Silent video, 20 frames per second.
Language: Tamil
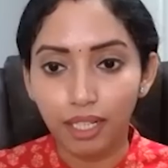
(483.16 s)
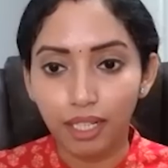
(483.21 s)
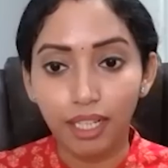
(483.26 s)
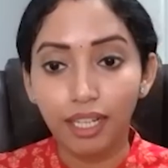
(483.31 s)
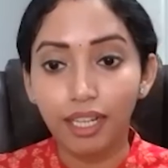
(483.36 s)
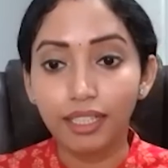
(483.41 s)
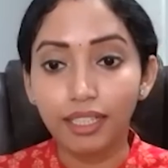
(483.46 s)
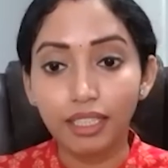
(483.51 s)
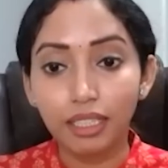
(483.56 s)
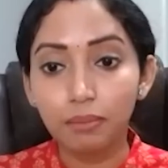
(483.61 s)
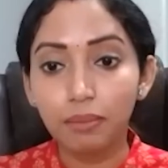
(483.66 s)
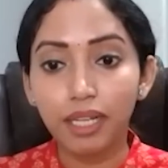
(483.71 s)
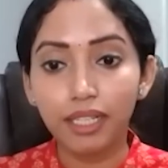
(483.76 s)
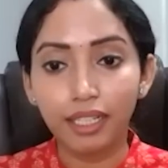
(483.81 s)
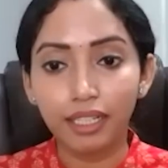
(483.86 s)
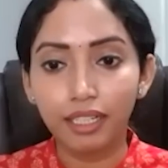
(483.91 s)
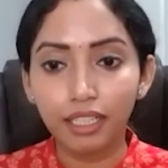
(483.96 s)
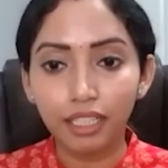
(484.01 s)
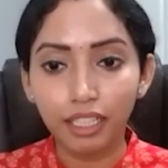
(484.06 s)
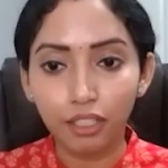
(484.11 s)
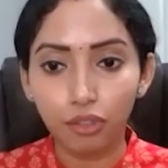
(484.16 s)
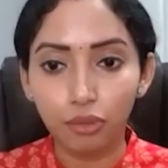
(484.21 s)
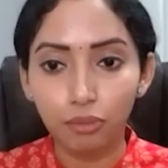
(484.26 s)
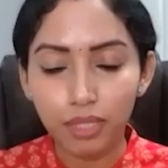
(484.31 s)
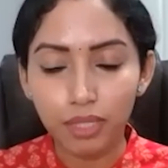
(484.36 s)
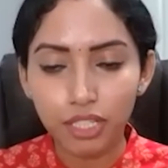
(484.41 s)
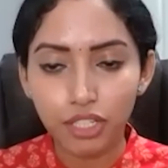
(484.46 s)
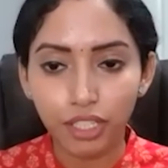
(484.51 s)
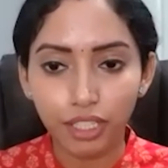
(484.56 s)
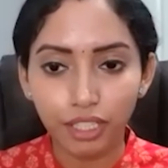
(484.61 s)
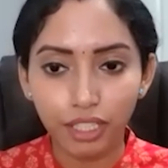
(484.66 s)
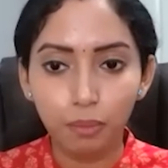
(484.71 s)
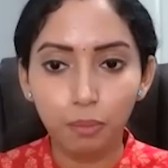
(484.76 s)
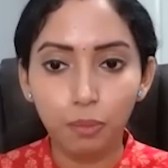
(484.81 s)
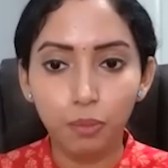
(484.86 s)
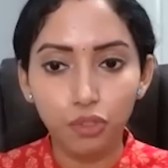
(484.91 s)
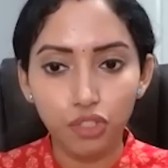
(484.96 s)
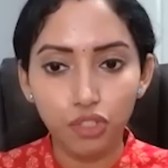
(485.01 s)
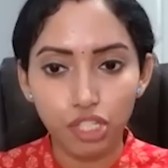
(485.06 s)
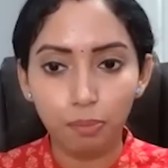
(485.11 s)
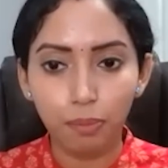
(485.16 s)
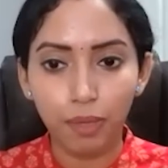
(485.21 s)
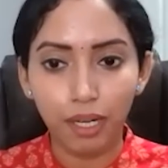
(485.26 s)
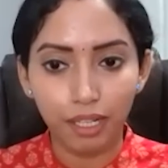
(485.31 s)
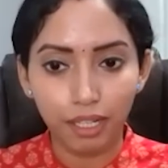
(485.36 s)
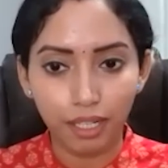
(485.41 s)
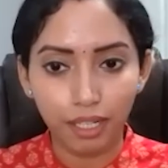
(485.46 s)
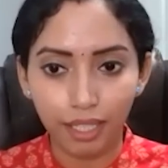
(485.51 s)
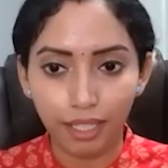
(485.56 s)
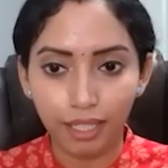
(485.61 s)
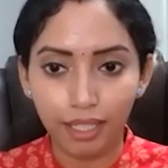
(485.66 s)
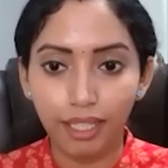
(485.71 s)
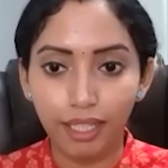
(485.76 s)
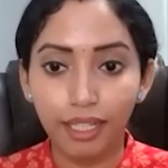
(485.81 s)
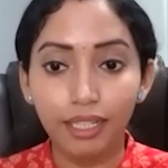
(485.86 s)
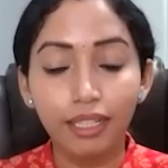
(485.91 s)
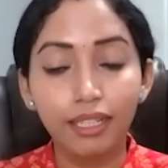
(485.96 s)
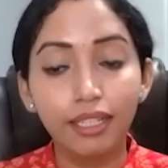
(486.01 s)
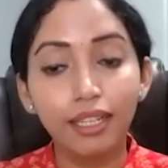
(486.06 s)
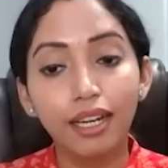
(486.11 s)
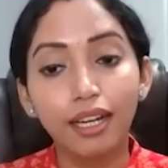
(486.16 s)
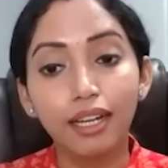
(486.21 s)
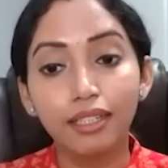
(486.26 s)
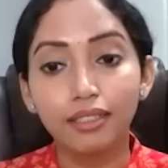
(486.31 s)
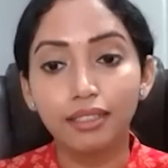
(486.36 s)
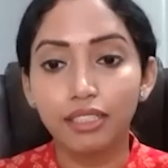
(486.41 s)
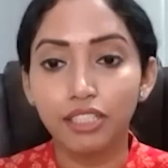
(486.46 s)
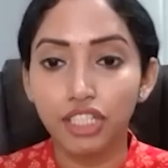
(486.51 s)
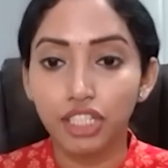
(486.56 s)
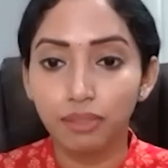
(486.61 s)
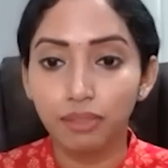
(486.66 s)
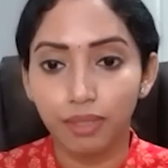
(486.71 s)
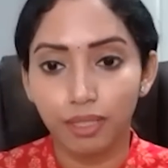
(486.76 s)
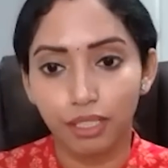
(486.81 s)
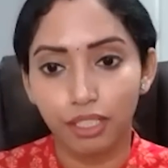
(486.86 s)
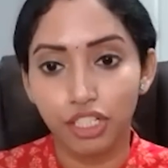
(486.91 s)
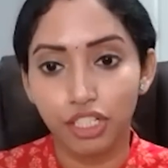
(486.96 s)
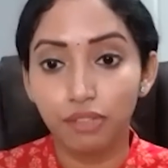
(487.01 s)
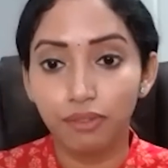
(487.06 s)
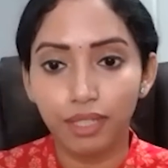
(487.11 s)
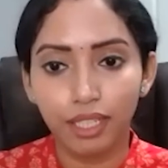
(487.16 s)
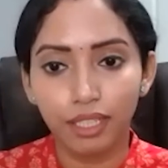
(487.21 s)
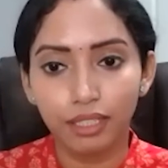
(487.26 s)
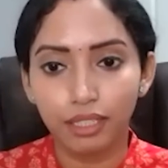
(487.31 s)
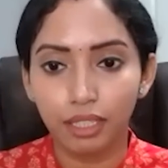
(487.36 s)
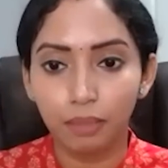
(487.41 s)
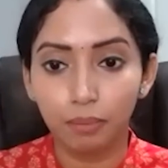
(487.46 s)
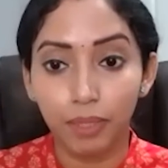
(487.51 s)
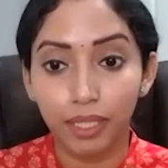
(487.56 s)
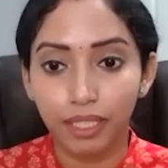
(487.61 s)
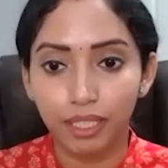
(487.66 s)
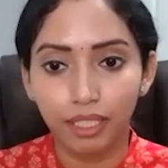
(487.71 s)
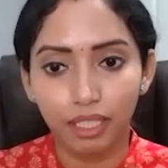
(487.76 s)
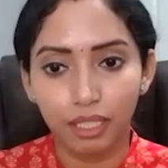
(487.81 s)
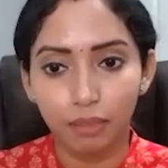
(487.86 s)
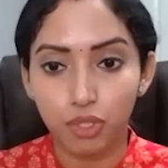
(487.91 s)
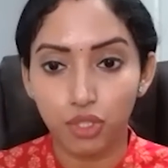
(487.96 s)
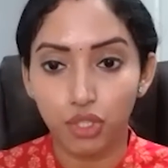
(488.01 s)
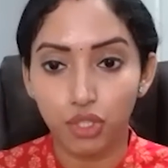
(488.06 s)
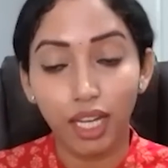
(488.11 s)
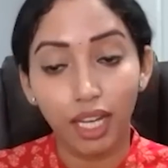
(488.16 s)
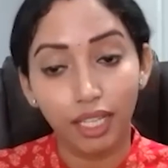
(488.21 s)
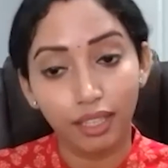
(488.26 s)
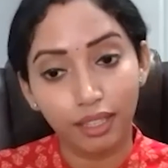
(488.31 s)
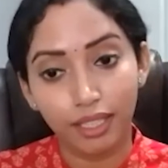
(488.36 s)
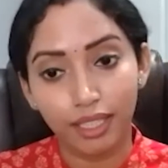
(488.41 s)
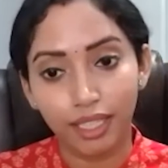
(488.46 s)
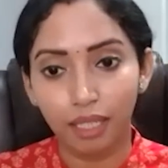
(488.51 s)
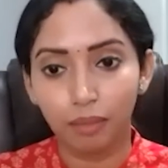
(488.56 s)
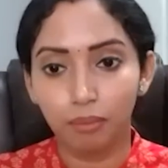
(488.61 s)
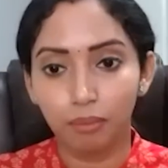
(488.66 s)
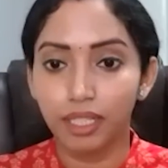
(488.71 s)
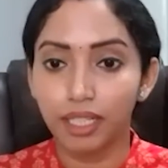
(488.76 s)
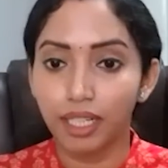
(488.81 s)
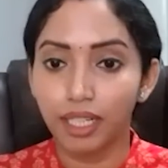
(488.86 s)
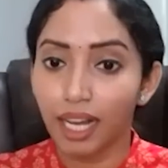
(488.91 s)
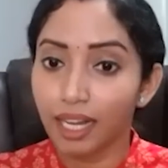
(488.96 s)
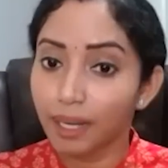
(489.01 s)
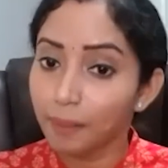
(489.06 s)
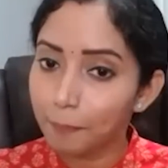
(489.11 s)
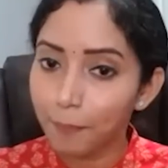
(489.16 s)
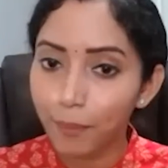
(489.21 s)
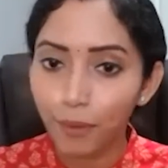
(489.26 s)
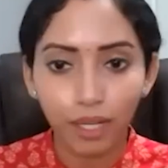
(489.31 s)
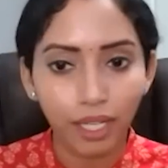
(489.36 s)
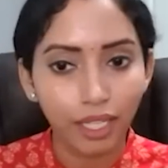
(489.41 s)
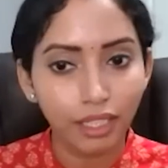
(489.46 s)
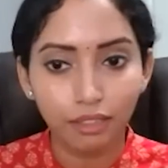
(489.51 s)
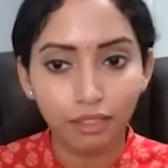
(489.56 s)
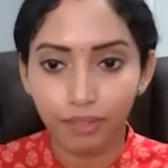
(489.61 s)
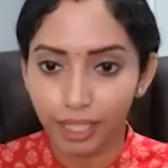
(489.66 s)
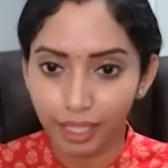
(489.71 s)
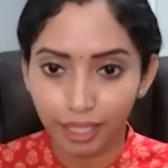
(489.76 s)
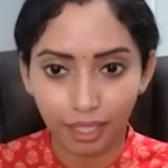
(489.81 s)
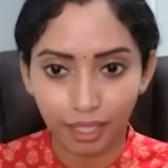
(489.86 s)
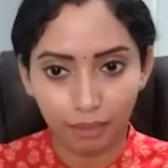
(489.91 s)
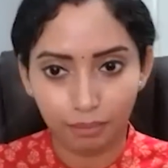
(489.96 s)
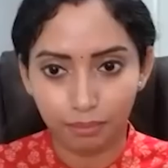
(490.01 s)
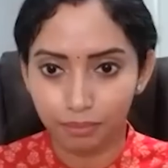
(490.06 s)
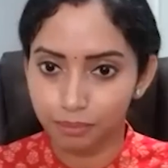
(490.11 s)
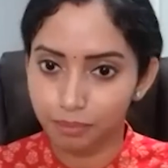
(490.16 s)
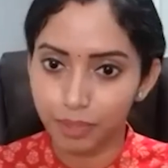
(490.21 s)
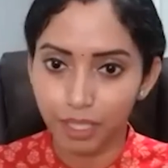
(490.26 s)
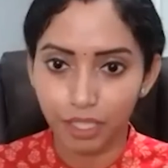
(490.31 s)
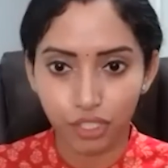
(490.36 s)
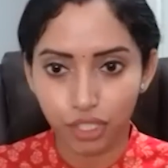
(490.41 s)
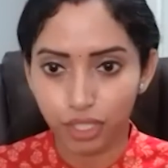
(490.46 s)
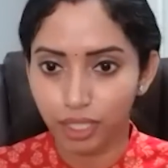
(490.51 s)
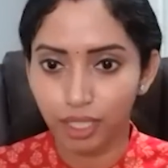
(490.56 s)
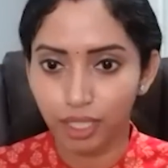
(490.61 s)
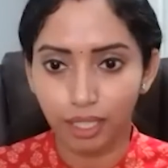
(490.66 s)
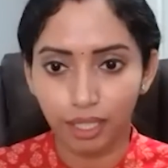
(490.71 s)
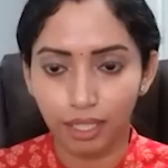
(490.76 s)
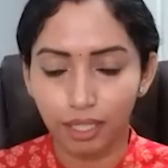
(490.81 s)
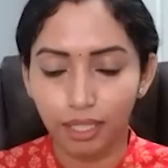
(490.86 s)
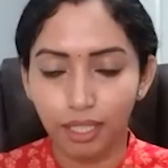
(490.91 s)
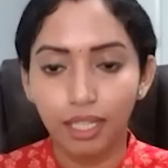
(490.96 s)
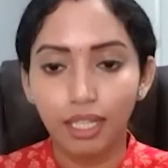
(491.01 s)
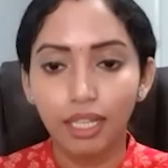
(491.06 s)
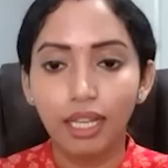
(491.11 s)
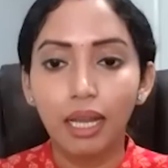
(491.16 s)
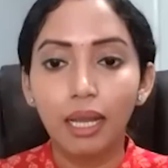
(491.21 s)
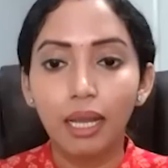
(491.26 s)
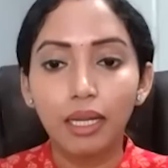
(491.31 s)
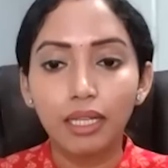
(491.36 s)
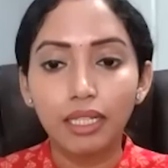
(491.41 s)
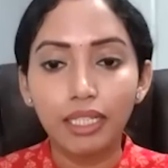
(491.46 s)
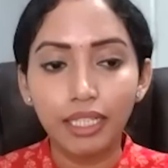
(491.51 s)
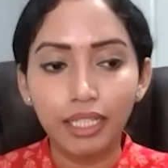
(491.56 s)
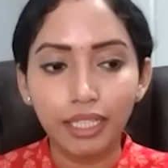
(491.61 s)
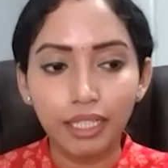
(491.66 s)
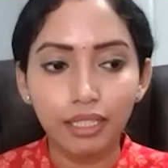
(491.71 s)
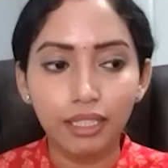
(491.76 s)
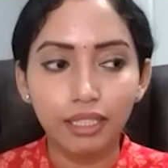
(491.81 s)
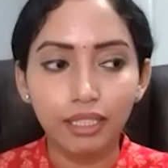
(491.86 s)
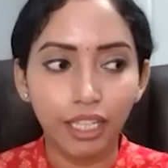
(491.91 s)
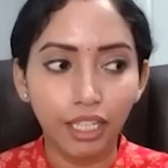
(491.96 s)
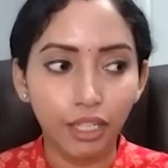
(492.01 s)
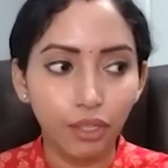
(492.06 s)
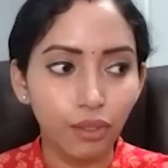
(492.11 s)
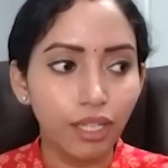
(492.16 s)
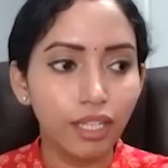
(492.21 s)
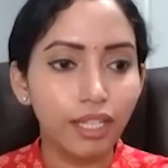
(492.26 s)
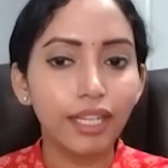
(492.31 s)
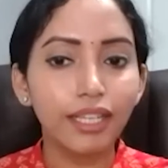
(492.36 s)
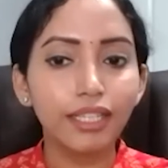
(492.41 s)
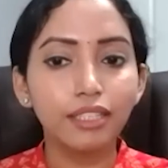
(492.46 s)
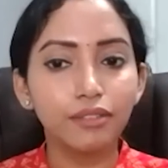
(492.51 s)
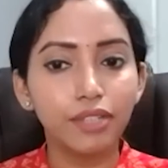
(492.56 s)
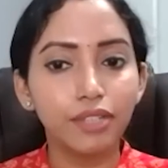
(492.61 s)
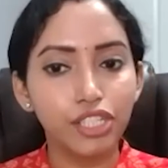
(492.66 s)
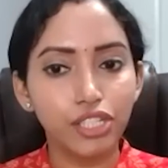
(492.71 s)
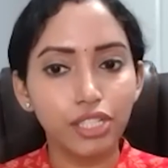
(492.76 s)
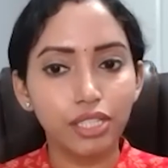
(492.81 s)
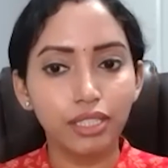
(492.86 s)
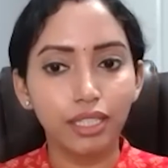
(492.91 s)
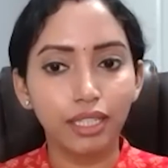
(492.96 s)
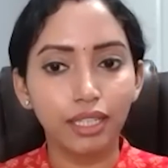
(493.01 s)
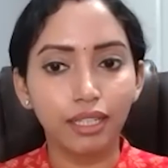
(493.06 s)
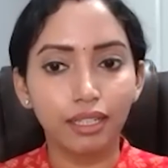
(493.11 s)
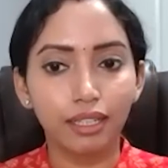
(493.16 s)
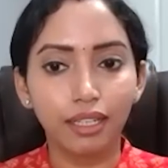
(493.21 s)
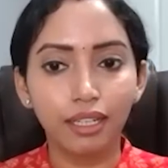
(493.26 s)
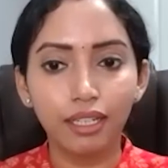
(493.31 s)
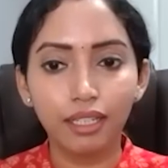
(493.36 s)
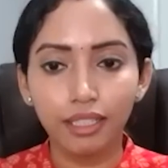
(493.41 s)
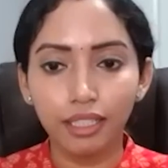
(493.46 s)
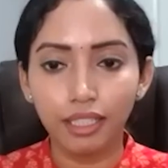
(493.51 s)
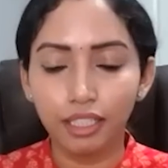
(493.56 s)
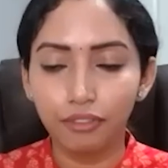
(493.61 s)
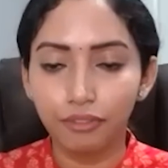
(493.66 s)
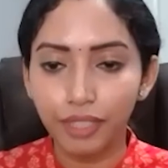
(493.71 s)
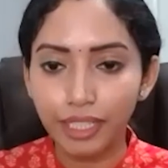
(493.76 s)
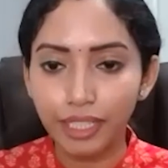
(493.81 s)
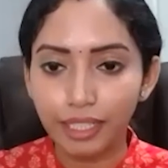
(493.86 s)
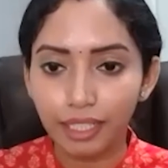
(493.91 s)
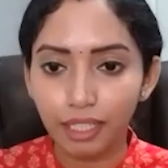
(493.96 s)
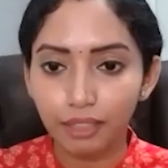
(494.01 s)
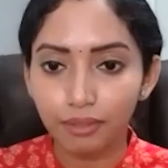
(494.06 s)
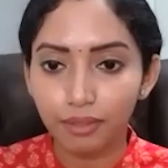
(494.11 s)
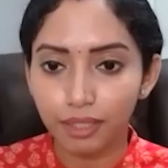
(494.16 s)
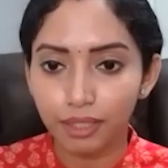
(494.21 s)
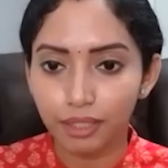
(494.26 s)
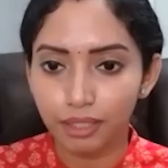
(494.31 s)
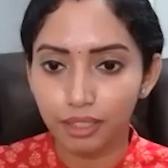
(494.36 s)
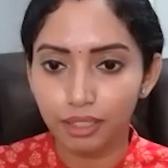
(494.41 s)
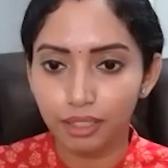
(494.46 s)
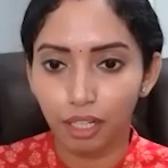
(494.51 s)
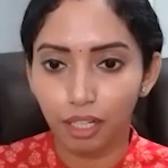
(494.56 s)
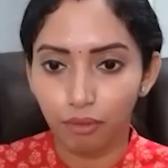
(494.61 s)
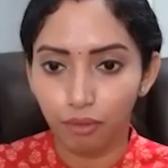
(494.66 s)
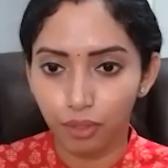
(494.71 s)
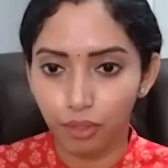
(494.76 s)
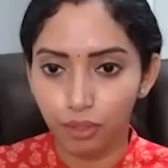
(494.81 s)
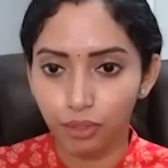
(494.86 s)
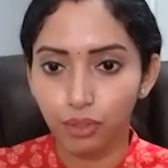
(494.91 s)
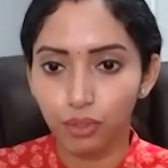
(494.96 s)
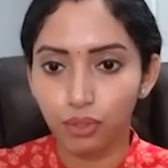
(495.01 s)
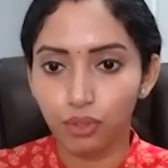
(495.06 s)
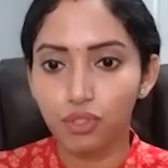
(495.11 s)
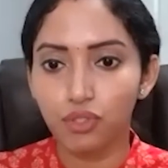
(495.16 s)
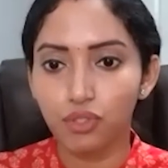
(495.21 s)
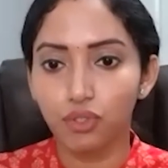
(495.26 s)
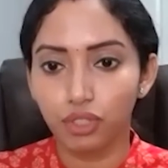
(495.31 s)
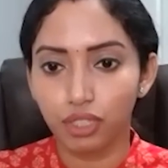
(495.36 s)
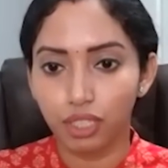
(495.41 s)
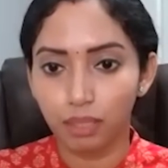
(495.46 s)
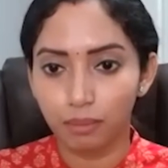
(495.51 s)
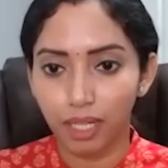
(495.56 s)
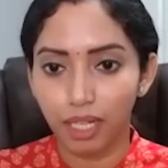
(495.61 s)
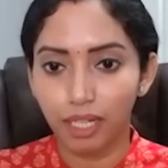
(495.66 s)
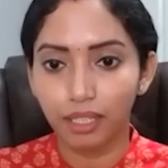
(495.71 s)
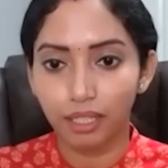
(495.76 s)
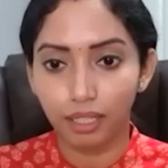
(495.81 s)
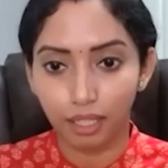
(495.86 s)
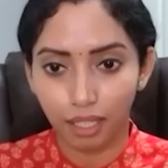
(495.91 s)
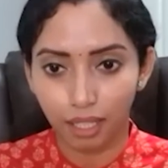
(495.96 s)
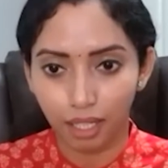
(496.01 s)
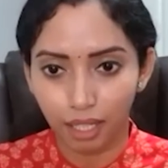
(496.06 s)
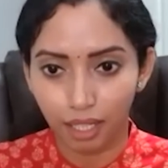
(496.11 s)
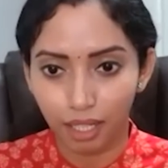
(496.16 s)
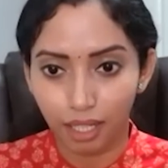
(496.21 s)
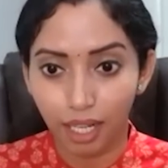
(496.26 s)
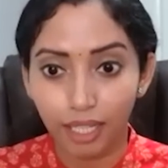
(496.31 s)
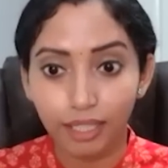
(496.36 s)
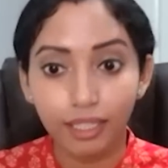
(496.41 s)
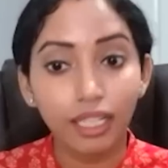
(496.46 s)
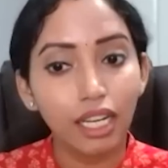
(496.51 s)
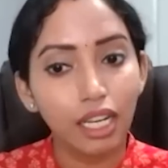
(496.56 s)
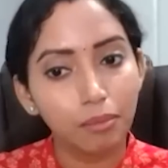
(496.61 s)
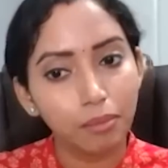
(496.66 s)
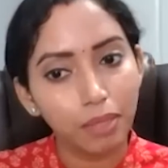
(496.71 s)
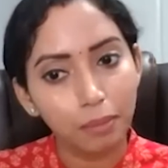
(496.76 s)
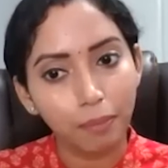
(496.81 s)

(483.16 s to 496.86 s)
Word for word: இல்லையா அந்த மாதிரி எல்லாம் நீங்க ரொம்ப ஸ்ட்ரிக்டா பூஜை பண்றீங்க இல்ல நான் அந்த சிவராத்திரி பரிகாரம் சொல்லலாம் அந்த டைம்ல அப்போலாம் இதை வைக்கலாம் பிரச்சனையே இல்ல நீங்க ரெகுலரா இதை வச்சிருந்தீங்கன்னா நீங்க வீட்டுல வந்து அவ்வளவு தூரம் சுத்தமா இருக்கா அதெல்லாமே